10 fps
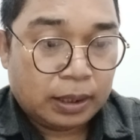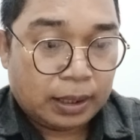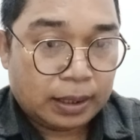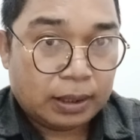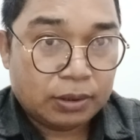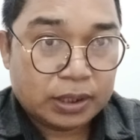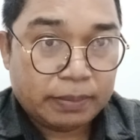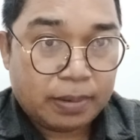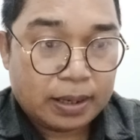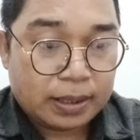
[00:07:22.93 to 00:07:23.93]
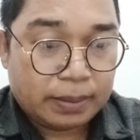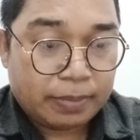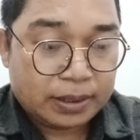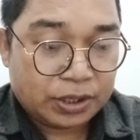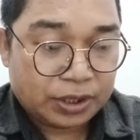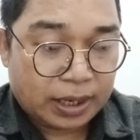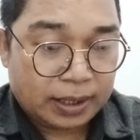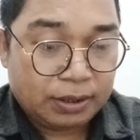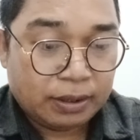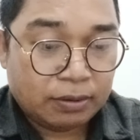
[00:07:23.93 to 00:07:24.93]
karena kalau saya baca
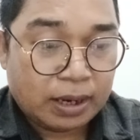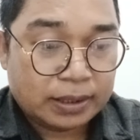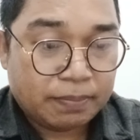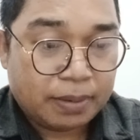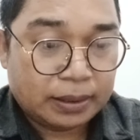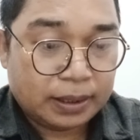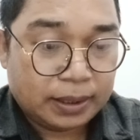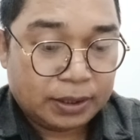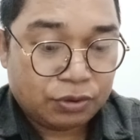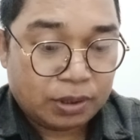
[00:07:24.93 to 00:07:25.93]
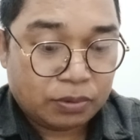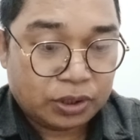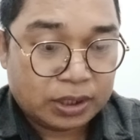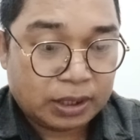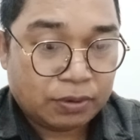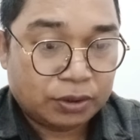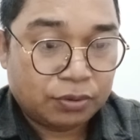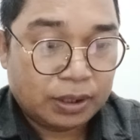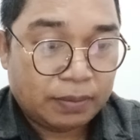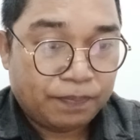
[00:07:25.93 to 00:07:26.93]
sekarang ini udah nggak sempat ya ini sudah mau selesai
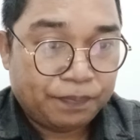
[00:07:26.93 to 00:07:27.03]
waktunya